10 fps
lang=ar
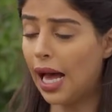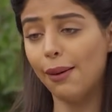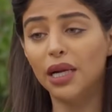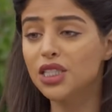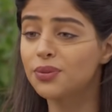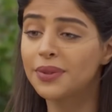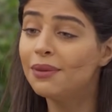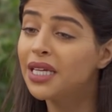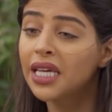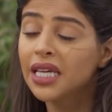عبال
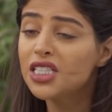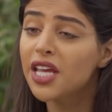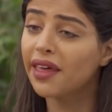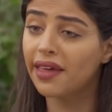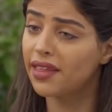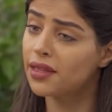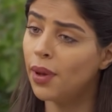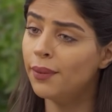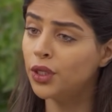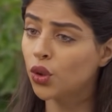تملكين كل شيء اذا خذيتي
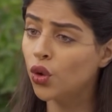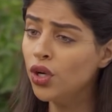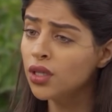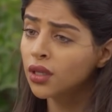محمد اخوي